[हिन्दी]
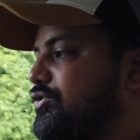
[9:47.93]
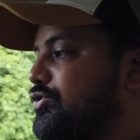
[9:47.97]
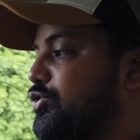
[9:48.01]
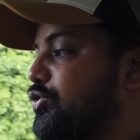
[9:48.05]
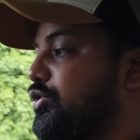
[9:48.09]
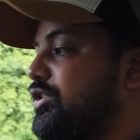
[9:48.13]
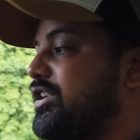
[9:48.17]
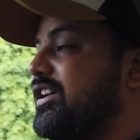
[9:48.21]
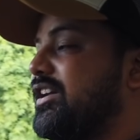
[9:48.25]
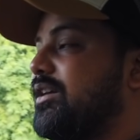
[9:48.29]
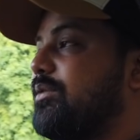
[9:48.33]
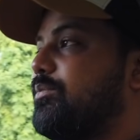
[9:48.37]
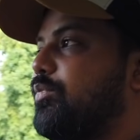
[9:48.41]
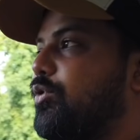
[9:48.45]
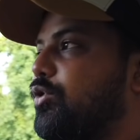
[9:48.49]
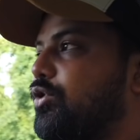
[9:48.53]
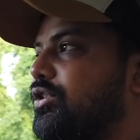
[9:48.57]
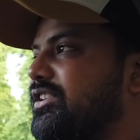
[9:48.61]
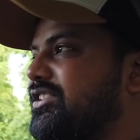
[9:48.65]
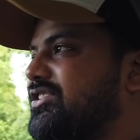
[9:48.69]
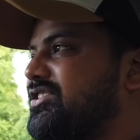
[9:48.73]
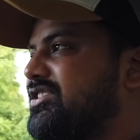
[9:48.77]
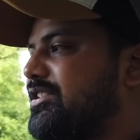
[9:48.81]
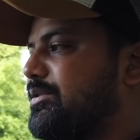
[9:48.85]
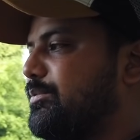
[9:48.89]
जो कि एक
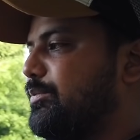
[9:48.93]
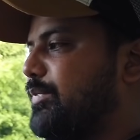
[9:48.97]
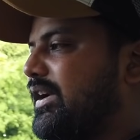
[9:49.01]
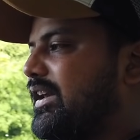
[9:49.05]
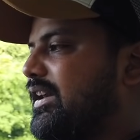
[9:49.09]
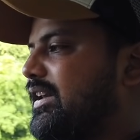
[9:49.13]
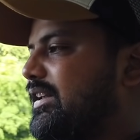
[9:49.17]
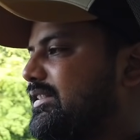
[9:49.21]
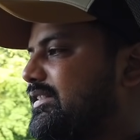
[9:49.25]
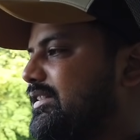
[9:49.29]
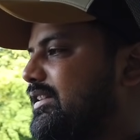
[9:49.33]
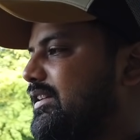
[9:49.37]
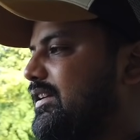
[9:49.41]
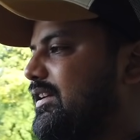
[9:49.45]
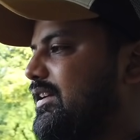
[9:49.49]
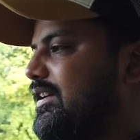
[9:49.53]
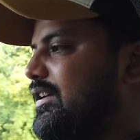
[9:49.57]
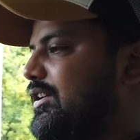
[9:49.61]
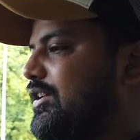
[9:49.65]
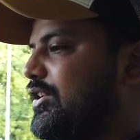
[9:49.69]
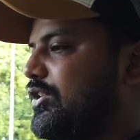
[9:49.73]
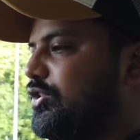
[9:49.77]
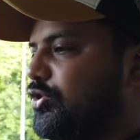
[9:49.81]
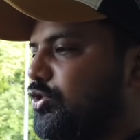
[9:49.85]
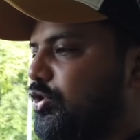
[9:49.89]
बहुत अच्छी माइलेज
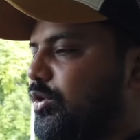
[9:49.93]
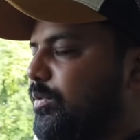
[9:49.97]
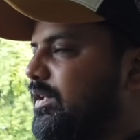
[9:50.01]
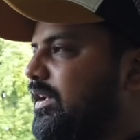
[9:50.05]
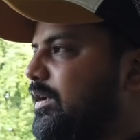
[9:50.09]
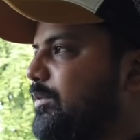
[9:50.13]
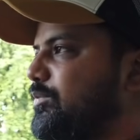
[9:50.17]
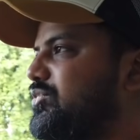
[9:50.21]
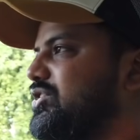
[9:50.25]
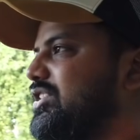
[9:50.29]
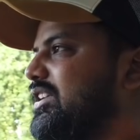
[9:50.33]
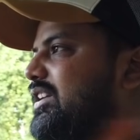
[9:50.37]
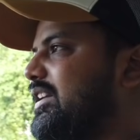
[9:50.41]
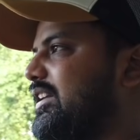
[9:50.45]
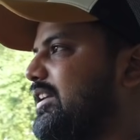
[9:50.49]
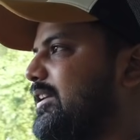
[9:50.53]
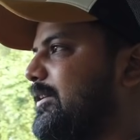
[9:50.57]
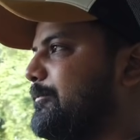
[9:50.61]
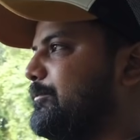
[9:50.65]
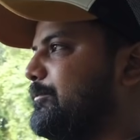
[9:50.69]
है तो अभी हम चल रहे